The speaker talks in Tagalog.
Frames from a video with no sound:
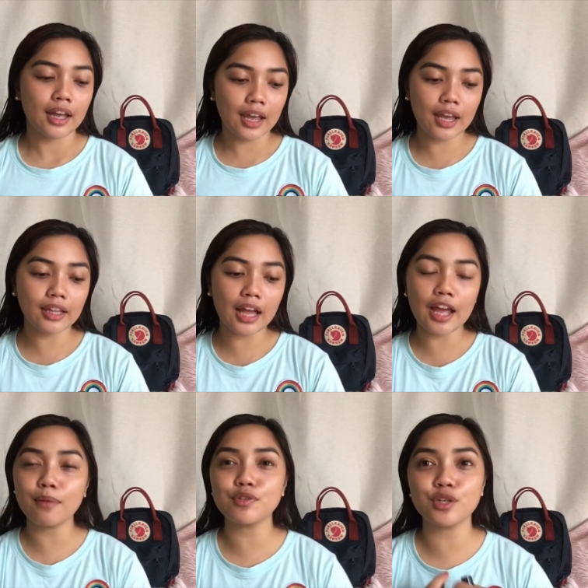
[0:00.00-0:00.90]
And
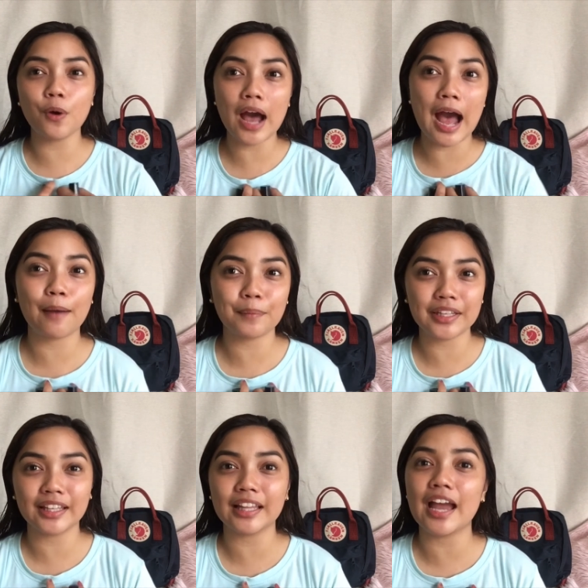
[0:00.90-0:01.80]
I am so
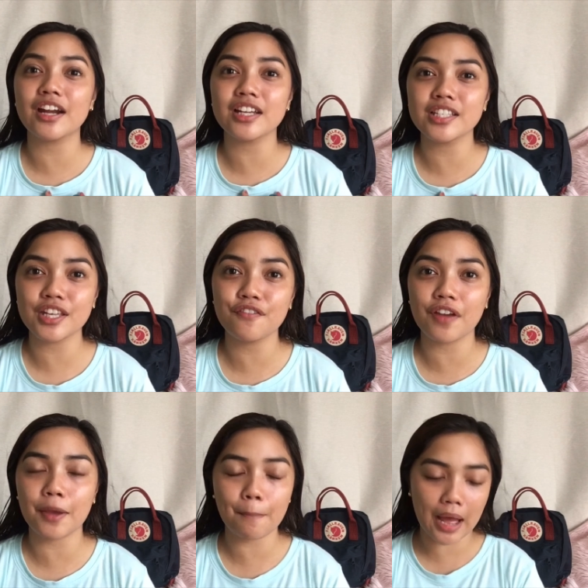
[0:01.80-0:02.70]
happy that I received
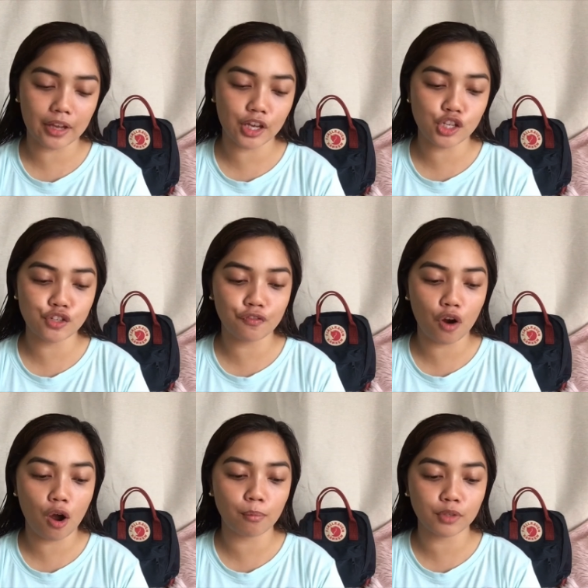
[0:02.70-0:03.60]
a package
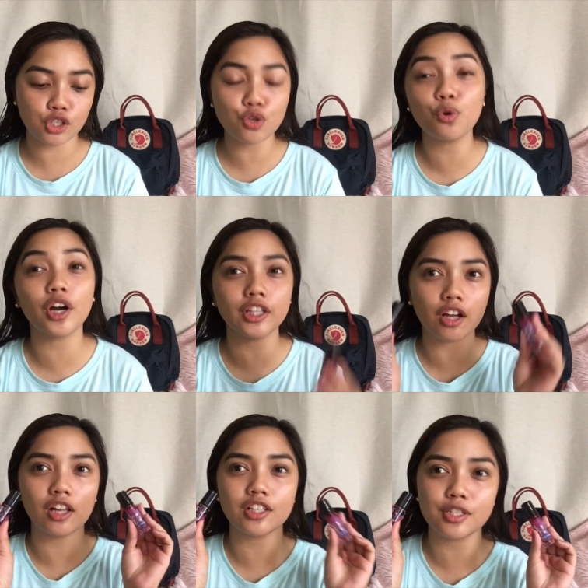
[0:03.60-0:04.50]
from the Sugar
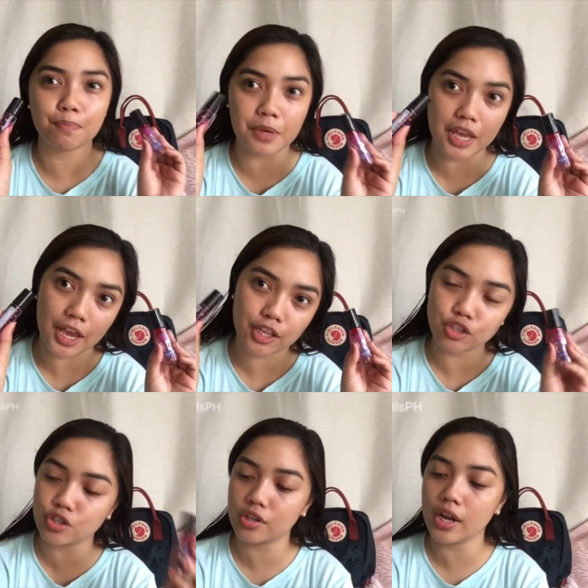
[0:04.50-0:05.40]
Dolls
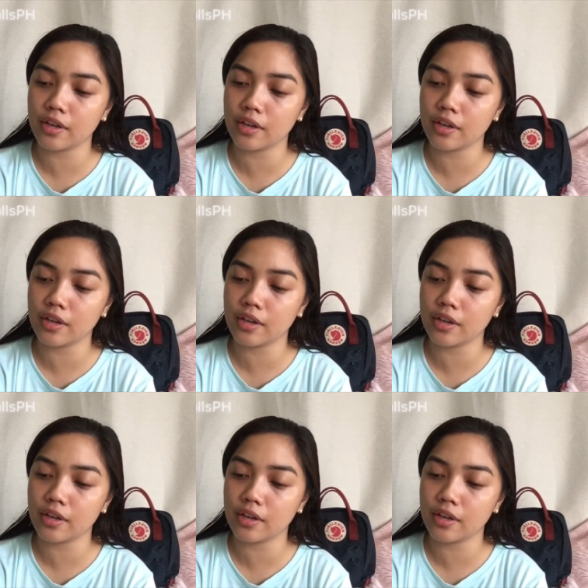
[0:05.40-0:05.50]
PH.